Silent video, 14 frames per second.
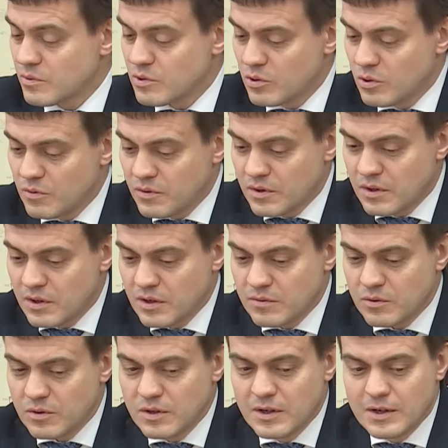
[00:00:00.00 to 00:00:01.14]
Условия для
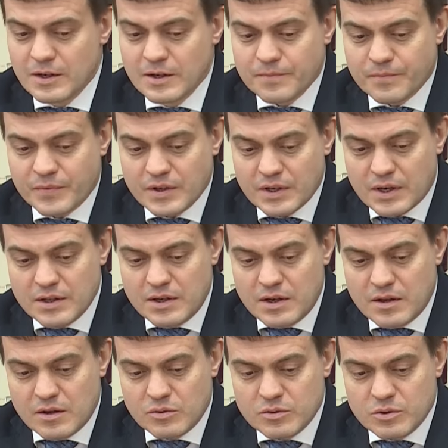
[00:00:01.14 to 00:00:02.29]
его
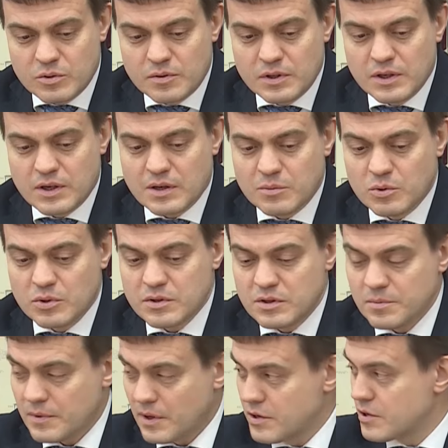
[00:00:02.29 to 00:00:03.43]
хранения, условия для работы с
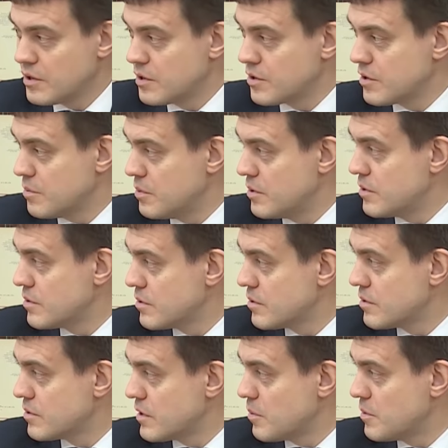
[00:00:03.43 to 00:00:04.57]
ним, конечно, должны быть
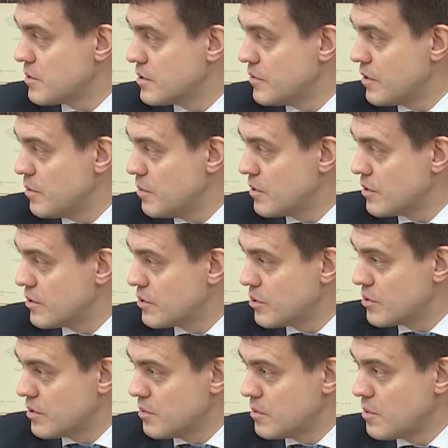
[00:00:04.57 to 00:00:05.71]
э, самые современные
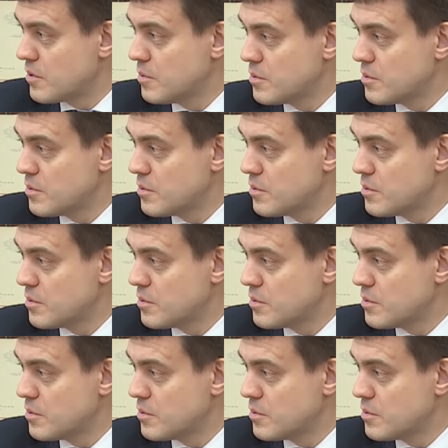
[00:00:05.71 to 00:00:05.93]
созданы.